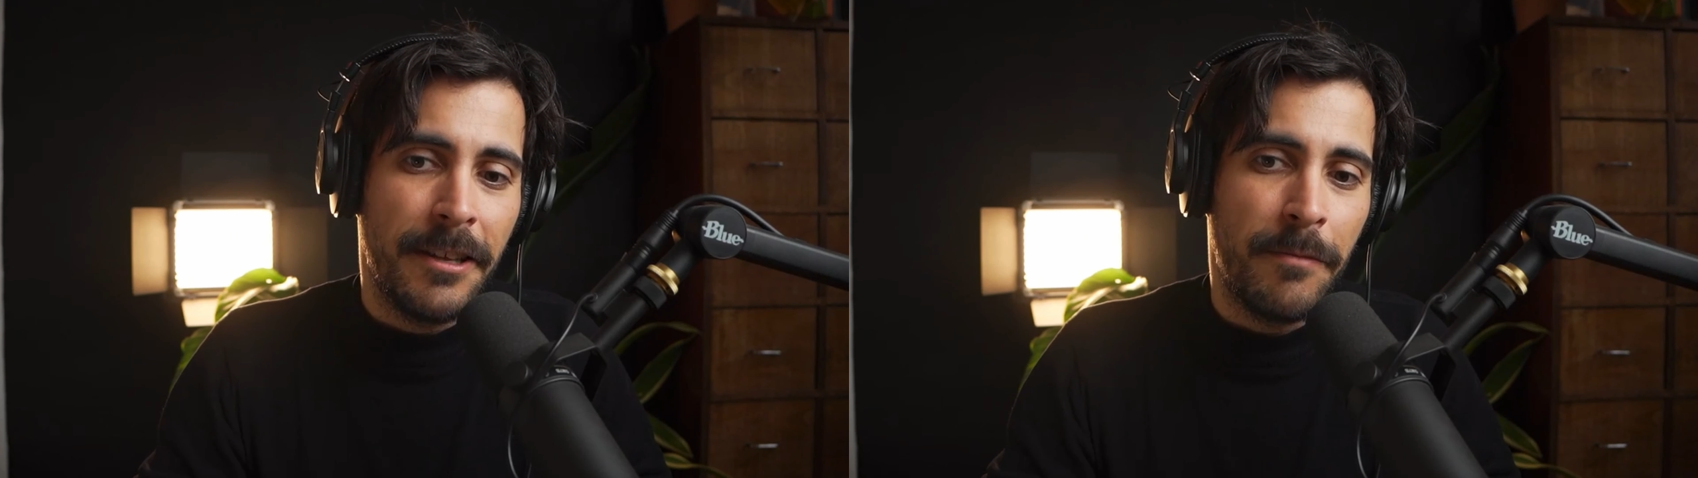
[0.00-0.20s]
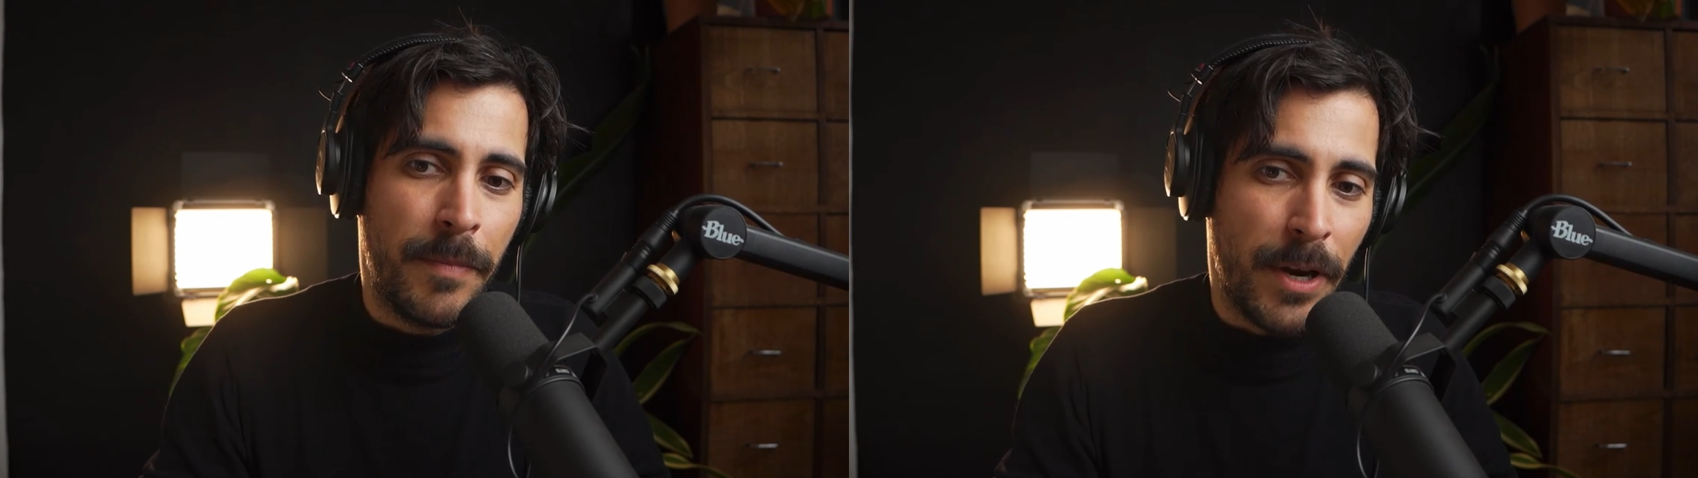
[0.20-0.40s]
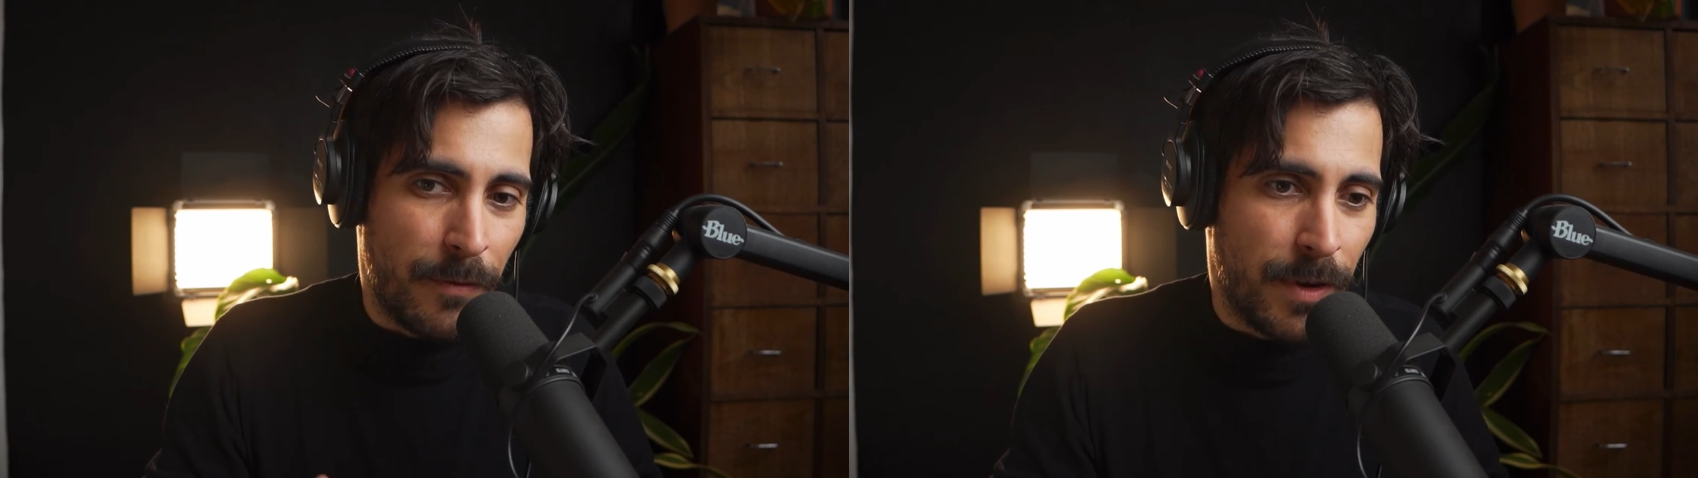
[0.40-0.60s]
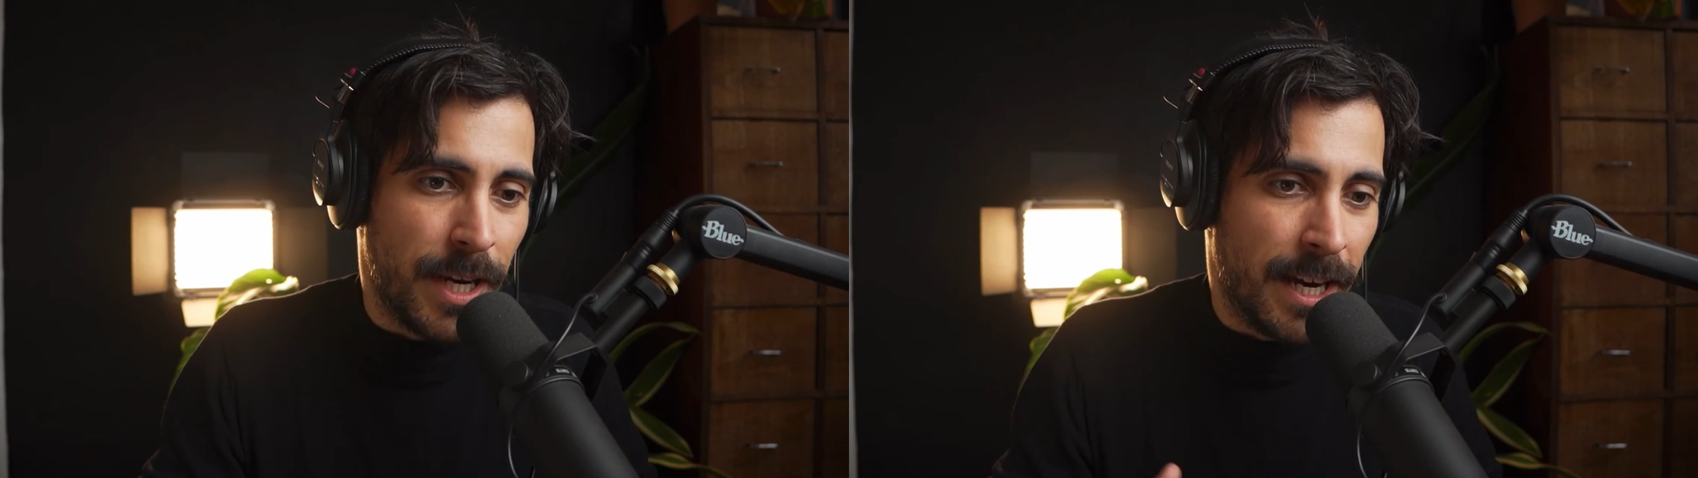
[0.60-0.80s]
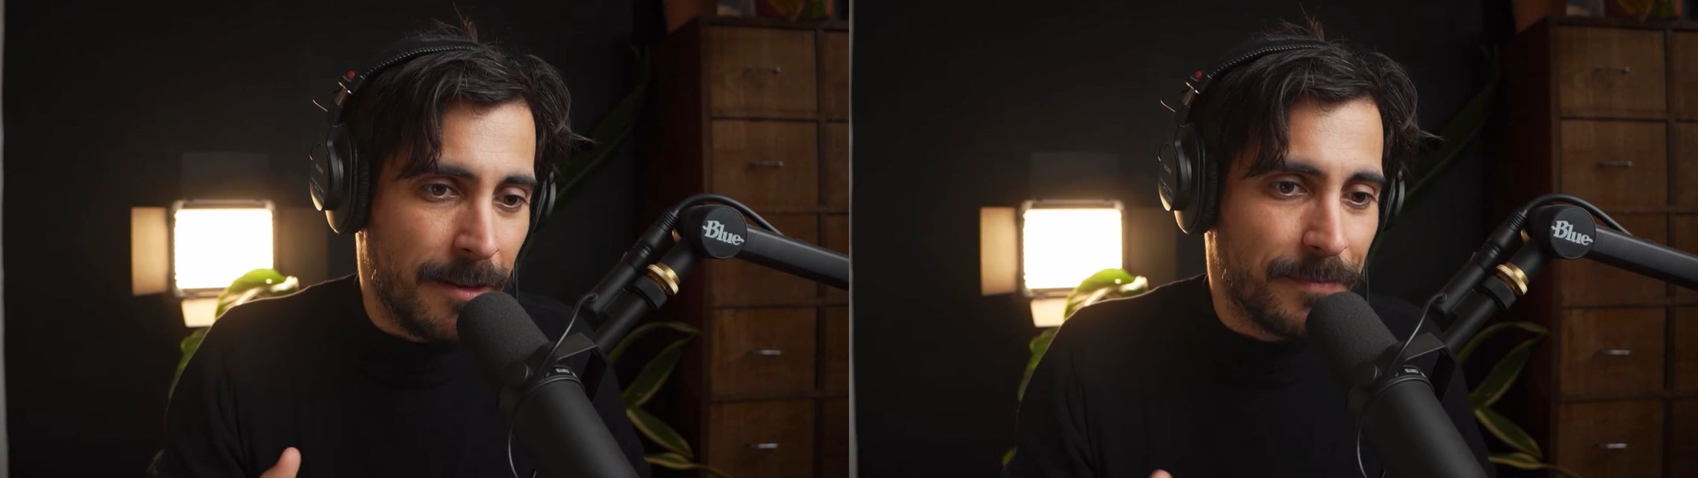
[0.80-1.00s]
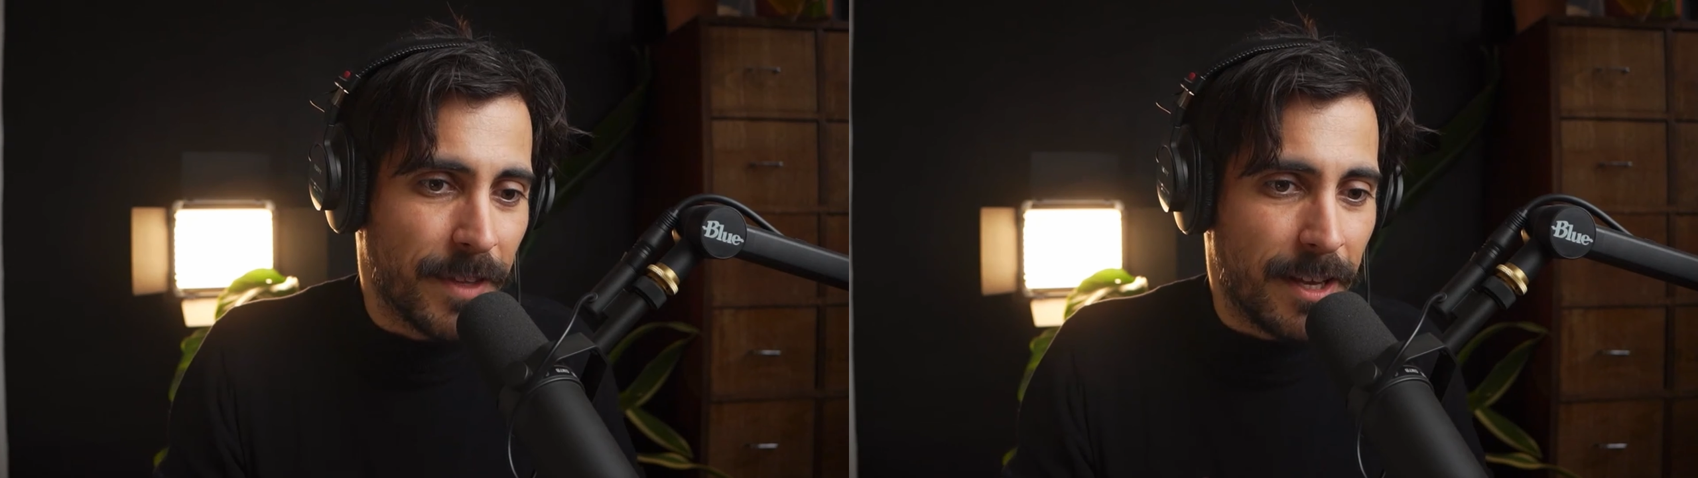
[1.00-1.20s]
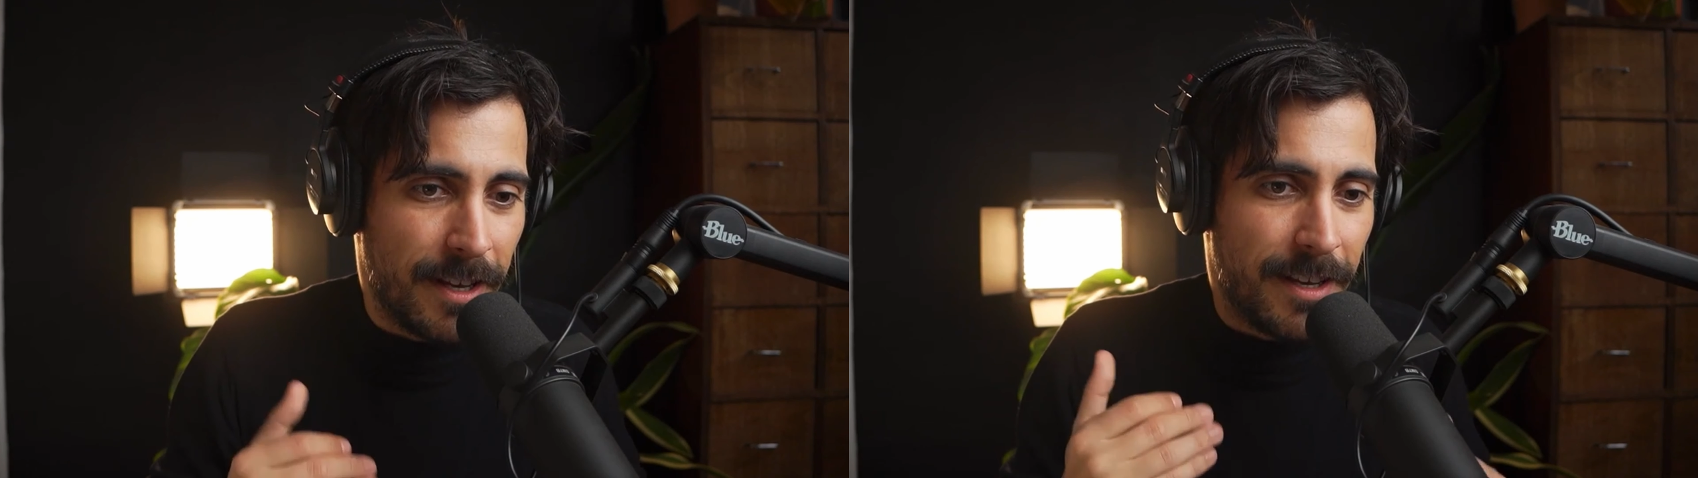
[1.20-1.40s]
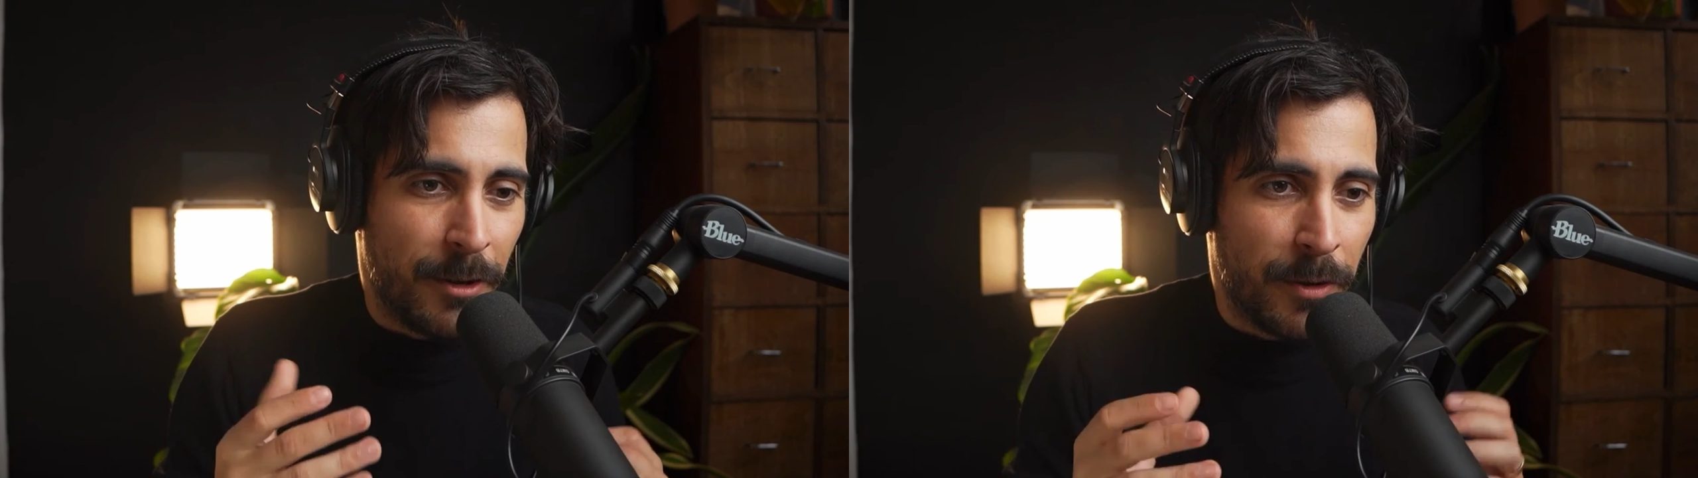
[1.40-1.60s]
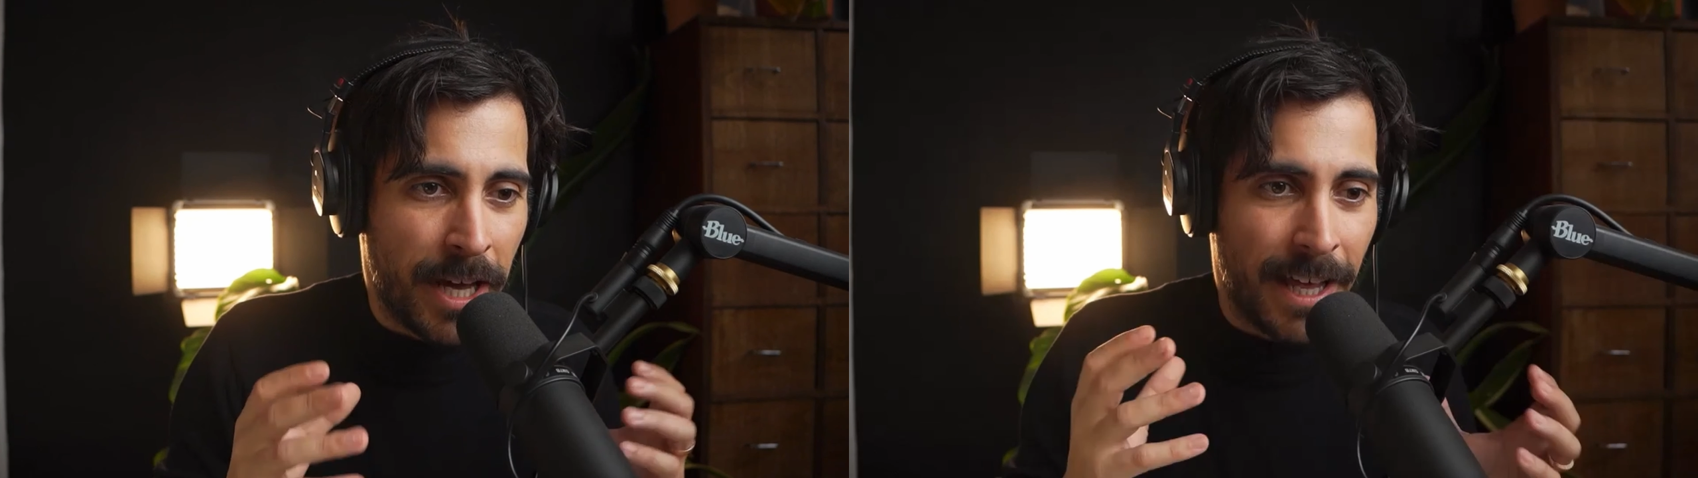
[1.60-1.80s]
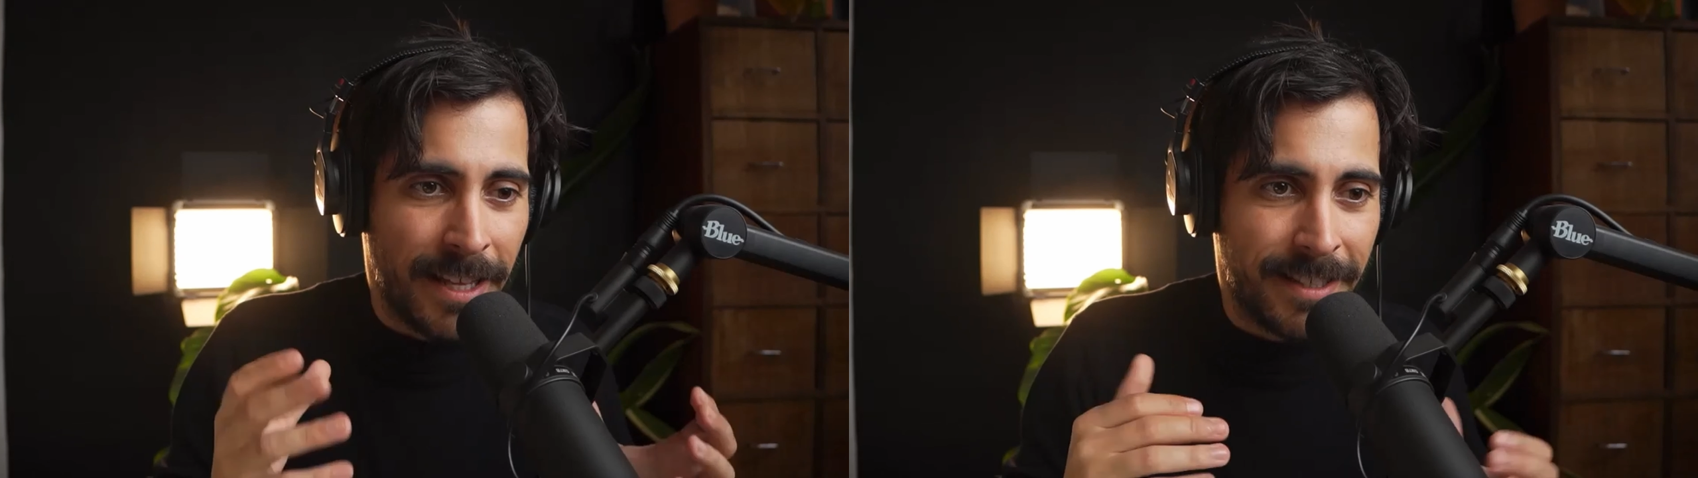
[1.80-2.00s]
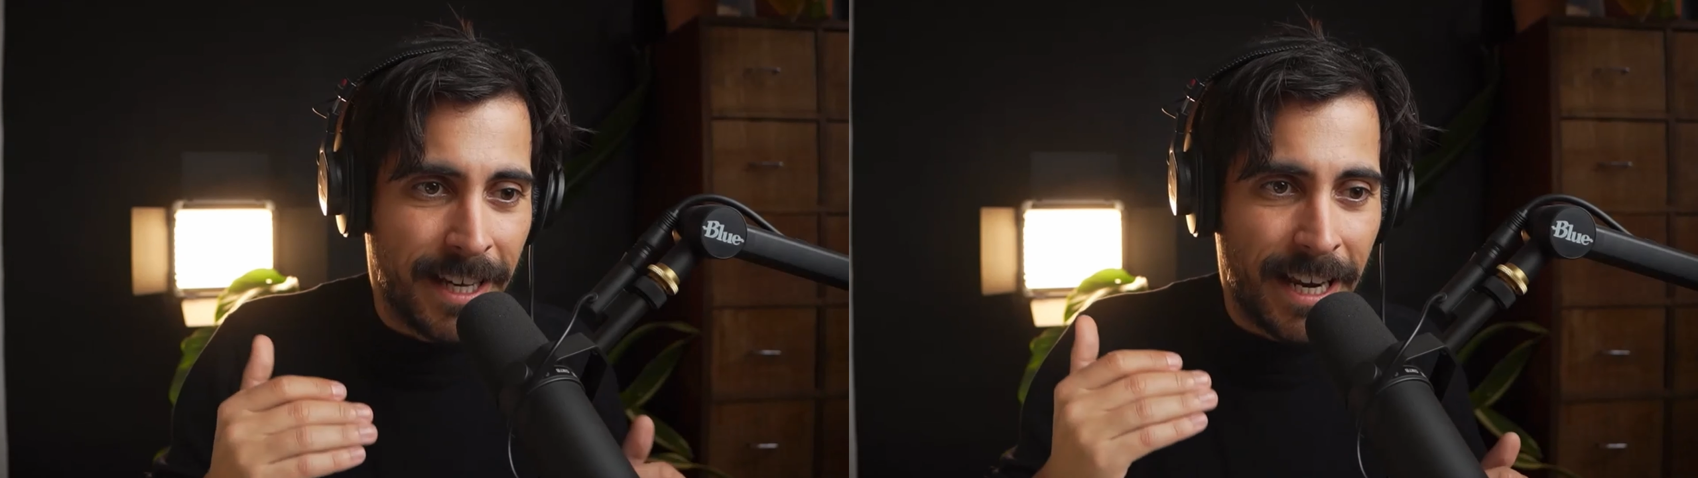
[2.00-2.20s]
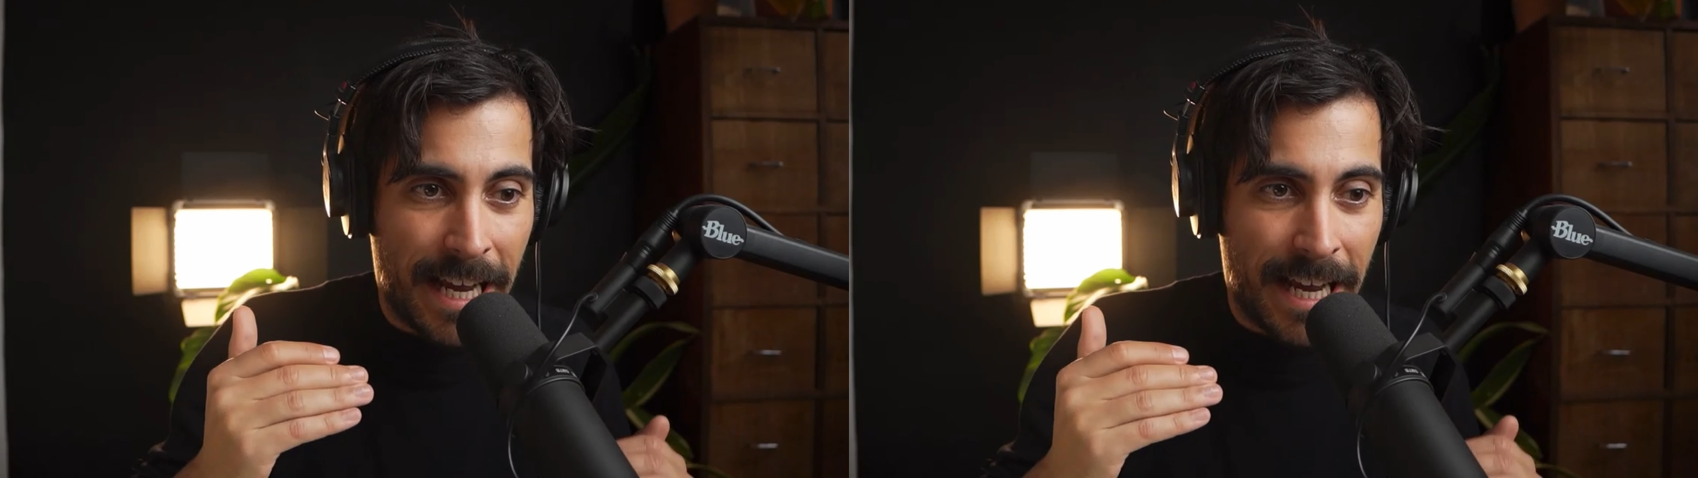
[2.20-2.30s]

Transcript: pero al final eh, no deja de ser,